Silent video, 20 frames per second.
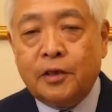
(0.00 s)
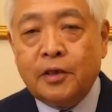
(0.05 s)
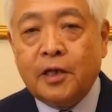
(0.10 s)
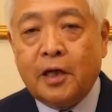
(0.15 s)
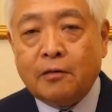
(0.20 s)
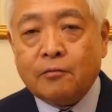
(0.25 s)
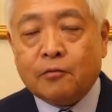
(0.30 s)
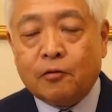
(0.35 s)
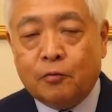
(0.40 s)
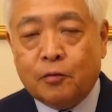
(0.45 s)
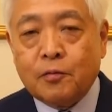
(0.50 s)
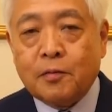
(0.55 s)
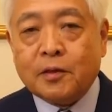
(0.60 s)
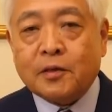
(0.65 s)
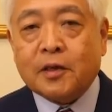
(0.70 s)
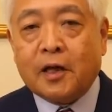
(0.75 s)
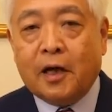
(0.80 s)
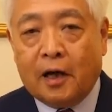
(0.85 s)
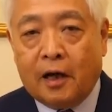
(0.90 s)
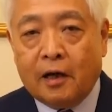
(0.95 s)
に人気あると思いま
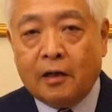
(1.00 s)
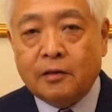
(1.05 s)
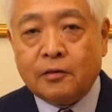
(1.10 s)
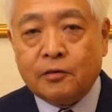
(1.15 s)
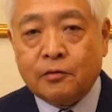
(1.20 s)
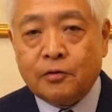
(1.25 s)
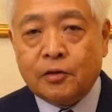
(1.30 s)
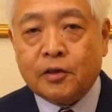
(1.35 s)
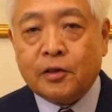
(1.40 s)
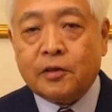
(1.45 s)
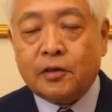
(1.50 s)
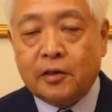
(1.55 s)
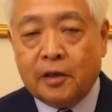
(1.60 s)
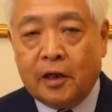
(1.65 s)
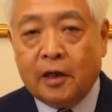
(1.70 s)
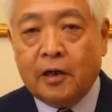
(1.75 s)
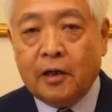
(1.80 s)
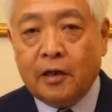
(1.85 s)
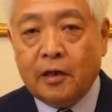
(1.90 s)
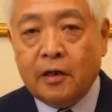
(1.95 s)
すか正直言っ
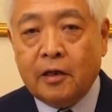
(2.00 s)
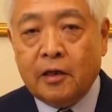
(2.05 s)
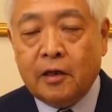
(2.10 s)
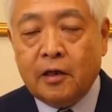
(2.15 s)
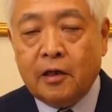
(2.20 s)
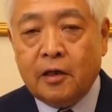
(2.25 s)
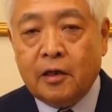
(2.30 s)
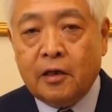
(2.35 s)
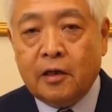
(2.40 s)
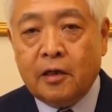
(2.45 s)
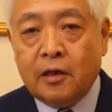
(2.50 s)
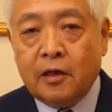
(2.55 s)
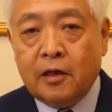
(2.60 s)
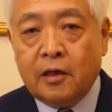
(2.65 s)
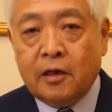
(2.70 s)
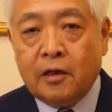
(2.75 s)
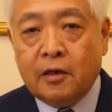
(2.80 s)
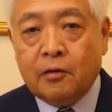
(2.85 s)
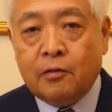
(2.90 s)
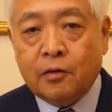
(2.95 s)
て
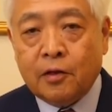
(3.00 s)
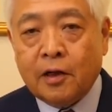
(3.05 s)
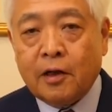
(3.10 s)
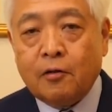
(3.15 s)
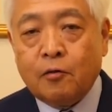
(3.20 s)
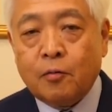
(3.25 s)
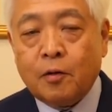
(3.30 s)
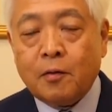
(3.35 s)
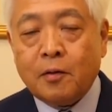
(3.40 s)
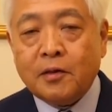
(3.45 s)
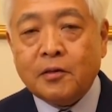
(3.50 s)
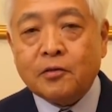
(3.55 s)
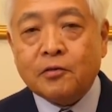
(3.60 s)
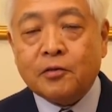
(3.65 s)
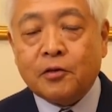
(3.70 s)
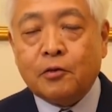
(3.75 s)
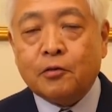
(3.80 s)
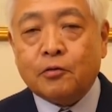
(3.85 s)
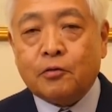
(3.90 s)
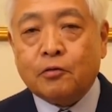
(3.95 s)
これがオバマ以上
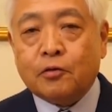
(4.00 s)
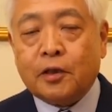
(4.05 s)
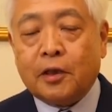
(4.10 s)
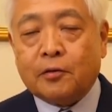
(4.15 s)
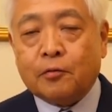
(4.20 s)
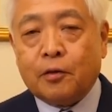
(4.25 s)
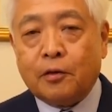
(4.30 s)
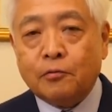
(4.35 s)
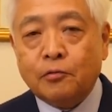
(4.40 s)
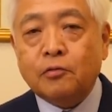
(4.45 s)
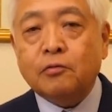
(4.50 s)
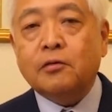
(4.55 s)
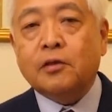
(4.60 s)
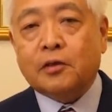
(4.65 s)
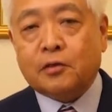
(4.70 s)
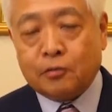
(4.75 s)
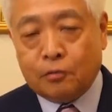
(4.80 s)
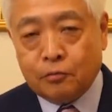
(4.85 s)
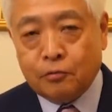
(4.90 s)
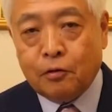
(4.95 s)
に票を取ったってこれ嘘
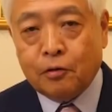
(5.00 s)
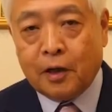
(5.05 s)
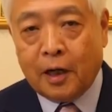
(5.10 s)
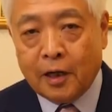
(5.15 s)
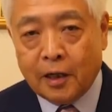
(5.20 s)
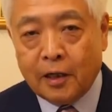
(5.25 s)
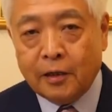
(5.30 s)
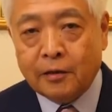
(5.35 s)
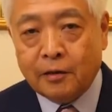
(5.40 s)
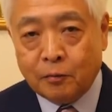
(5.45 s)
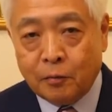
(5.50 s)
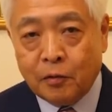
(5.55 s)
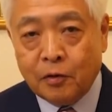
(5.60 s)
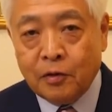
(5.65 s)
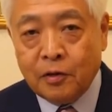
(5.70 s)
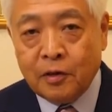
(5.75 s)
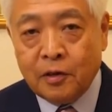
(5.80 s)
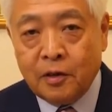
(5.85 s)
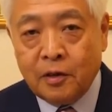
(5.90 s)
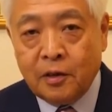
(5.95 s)
でしょどう考えても
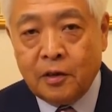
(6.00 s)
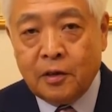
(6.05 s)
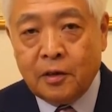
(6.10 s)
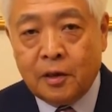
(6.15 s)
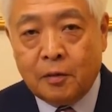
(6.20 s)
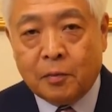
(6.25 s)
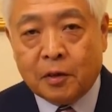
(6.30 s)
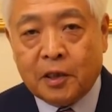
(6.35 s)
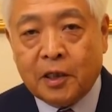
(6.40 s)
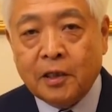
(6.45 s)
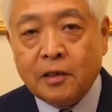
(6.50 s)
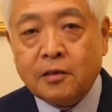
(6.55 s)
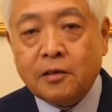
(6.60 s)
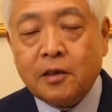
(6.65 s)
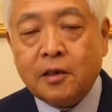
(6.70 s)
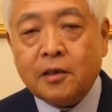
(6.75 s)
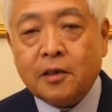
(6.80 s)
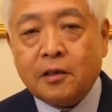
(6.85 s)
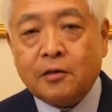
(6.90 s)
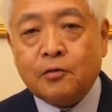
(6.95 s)
やっぱ健
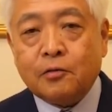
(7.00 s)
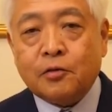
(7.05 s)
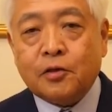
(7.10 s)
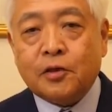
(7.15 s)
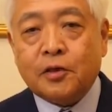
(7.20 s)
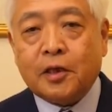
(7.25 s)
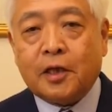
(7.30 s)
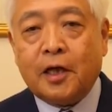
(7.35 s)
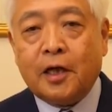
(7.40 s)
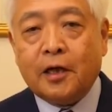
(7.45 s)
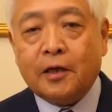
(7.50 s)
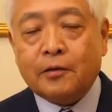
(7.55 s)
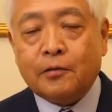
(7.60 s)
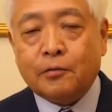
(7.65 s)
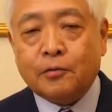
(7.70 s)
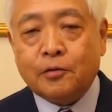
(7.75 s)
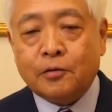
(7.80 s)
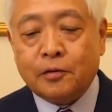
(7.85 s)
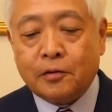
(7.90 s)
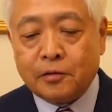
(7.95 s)
全な常識で考えて
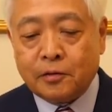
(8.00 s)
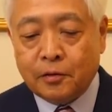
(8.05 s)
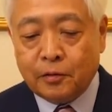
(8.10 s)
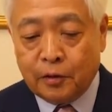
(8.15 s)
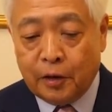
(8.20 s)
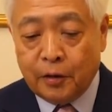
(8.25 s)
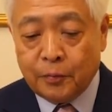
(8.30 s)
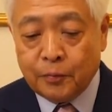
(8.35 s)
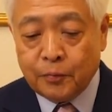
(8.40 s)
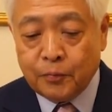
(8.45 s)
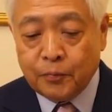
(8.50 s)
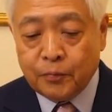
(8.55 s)
ほしいんですよね。